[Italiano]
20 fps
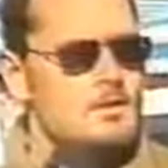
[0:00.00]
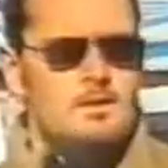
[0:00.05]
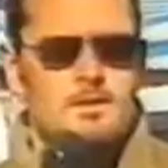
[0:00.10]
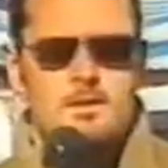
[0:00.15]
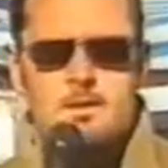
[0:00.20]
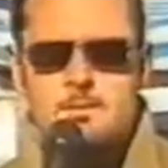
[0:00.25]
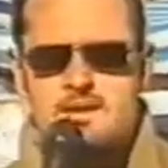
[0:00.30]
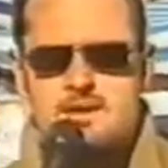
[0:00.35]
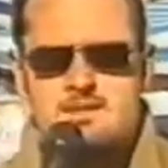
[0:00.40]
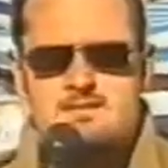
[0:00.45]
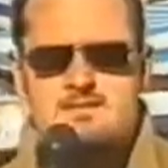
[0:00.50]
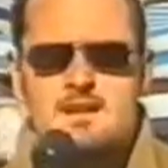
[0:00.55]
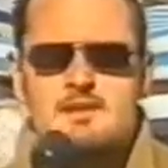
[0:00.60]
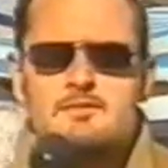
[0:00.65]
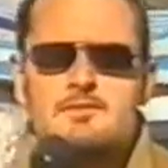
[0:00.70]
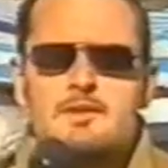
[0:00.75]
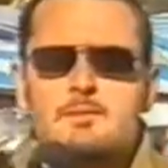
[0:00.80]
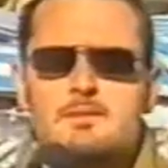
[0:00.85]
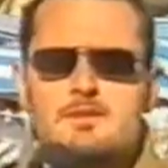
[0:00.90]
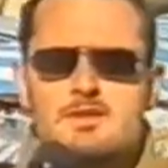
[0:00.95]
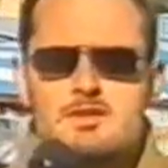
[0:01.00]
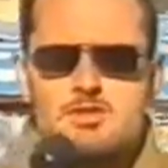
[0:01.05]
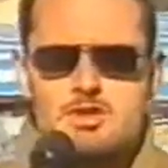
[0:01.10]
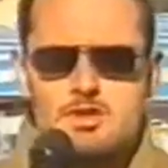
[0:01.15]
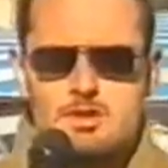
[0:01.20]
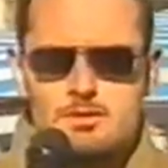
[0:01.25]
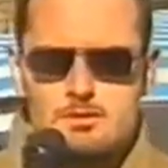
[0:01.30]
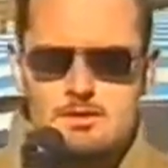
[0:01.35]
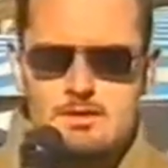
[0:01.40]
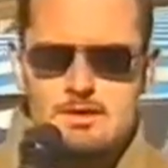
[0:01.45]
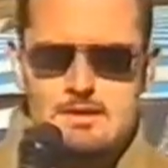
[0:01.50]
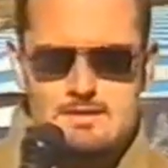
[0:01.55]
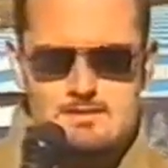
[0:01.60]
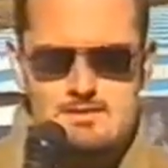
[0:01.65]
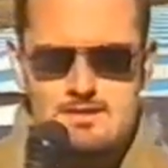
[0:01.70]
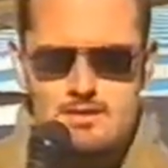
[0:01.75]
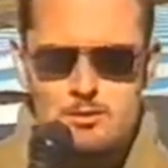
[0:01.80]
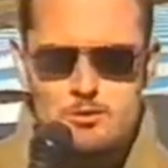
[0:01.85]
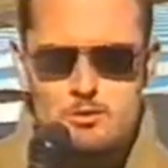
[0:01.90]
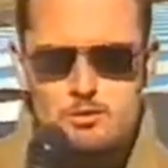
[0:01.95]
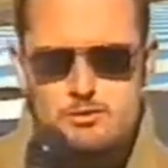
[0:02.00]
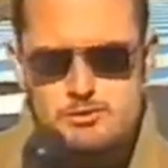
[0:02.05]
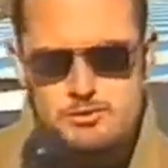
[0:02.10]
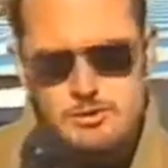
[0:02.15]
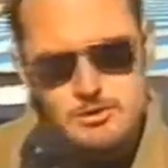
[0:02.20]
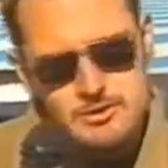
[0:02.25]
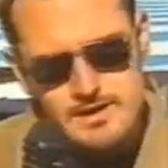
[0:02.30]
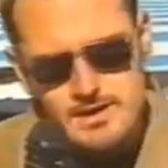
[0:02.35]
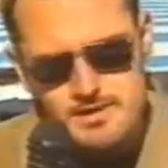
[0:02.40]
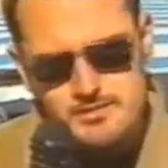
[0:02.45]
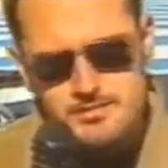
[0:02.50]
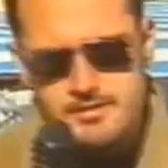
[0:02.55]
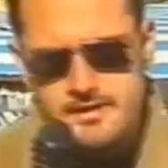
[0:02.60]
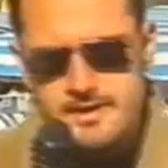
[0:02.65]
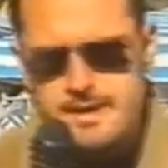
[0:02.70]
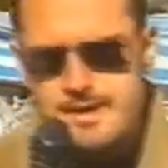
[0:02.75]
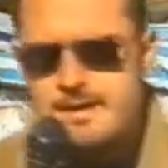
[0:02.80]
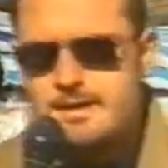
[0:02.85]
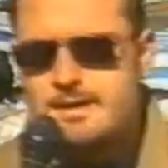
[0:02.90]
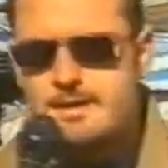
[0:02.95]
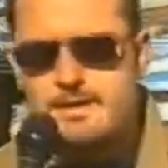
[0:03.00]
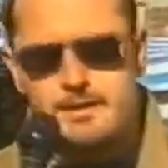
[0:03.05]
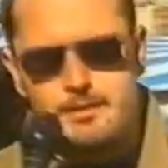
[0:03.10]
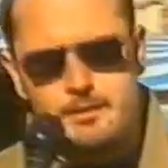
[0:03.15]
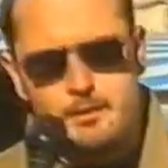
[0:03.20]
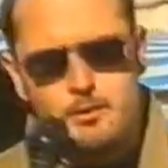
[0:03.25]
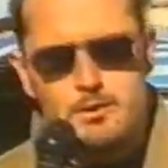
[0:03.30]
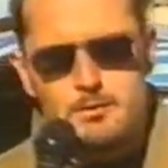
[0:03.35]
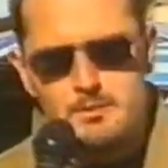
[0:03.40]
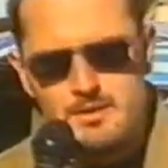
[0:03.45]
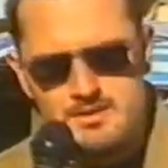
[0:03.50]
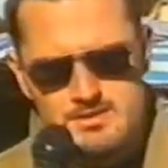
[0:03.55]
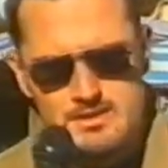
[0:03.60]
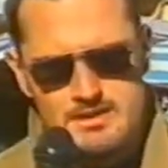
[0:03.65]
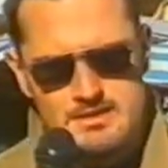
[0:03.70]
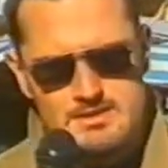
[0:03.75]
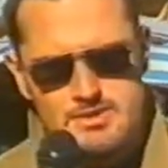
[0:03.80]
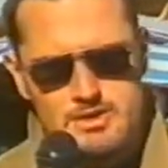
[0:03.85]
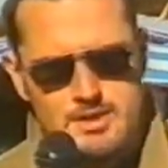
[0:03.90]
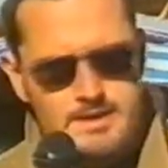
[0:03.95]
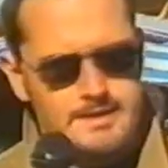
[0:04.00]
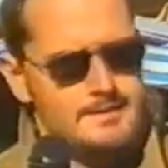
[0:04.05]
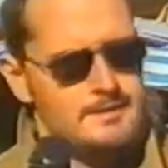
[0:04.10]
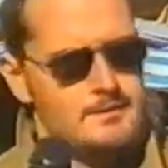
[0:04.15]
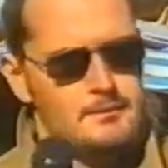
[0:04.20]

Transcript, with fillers: Bene, salve amici, un saluto da Raffaele che è qui in mezzo alla gente,